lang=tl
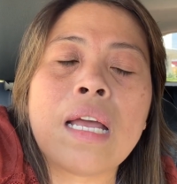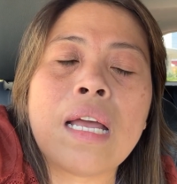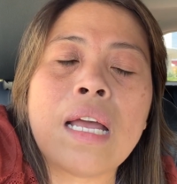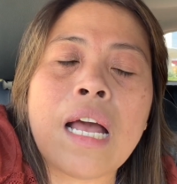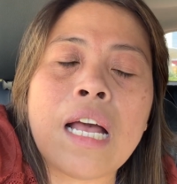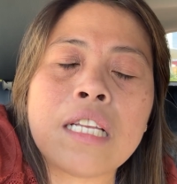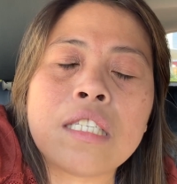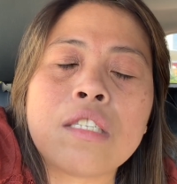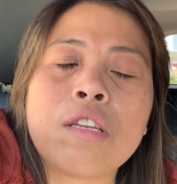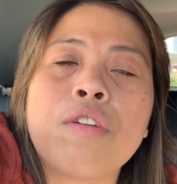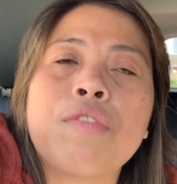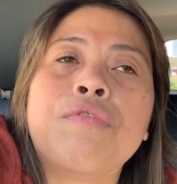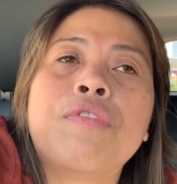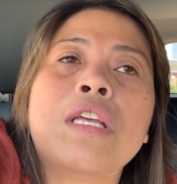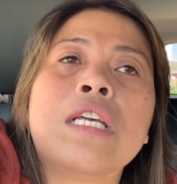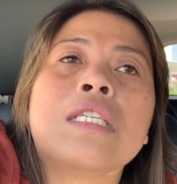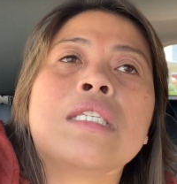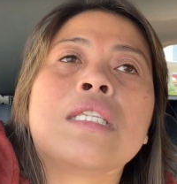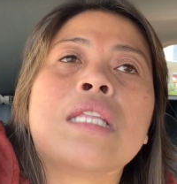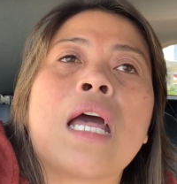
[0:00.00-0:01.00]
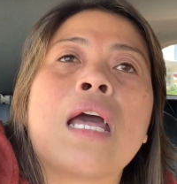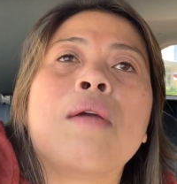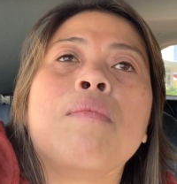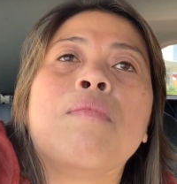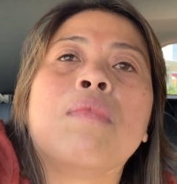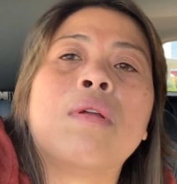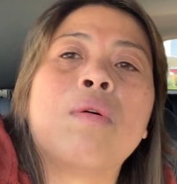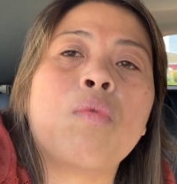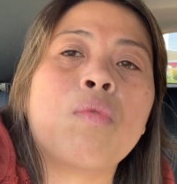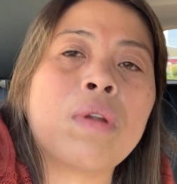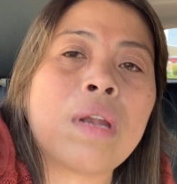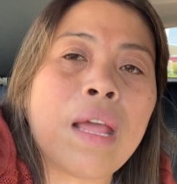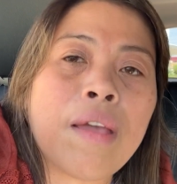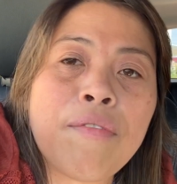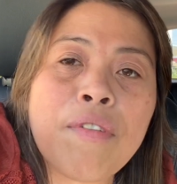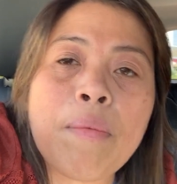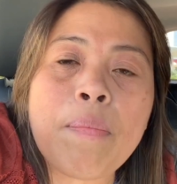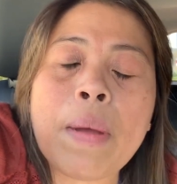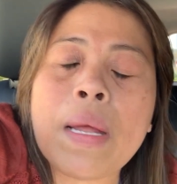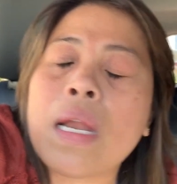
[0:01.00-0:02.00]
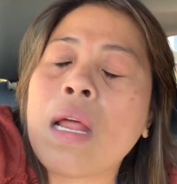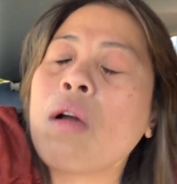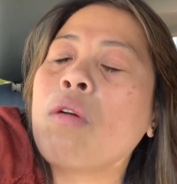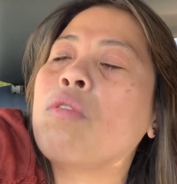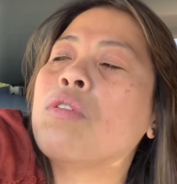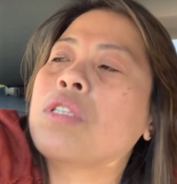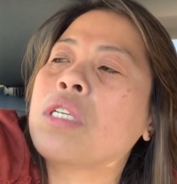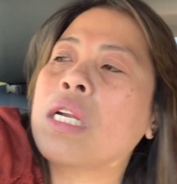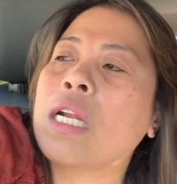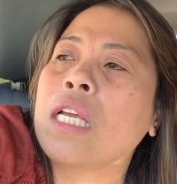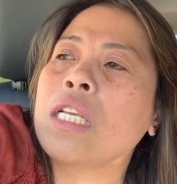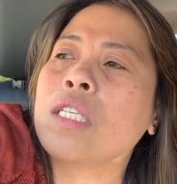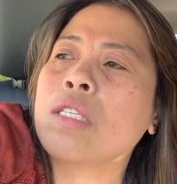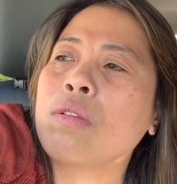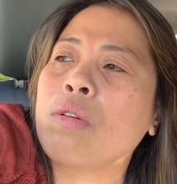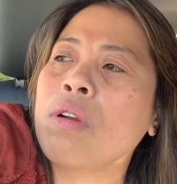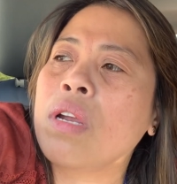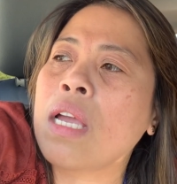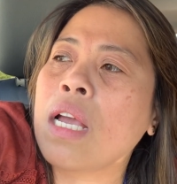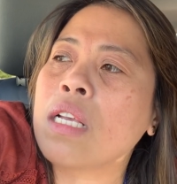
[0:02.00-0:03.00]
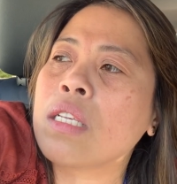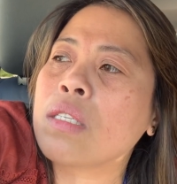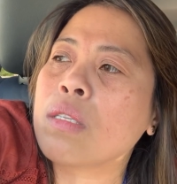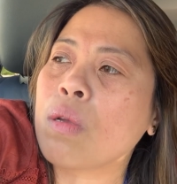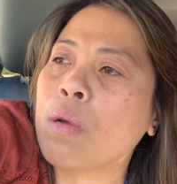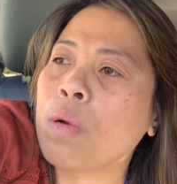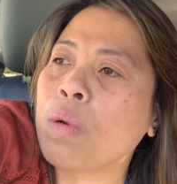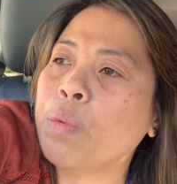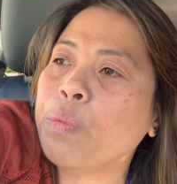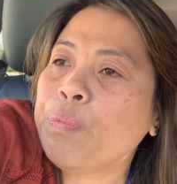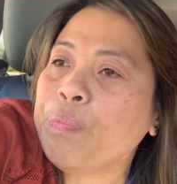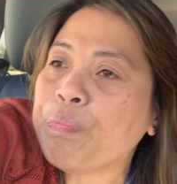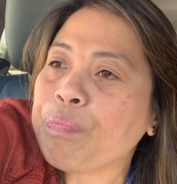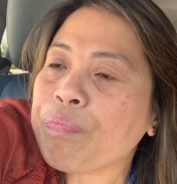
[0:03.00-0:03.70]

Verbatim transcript: as of this time never pa na ako siya na istorya so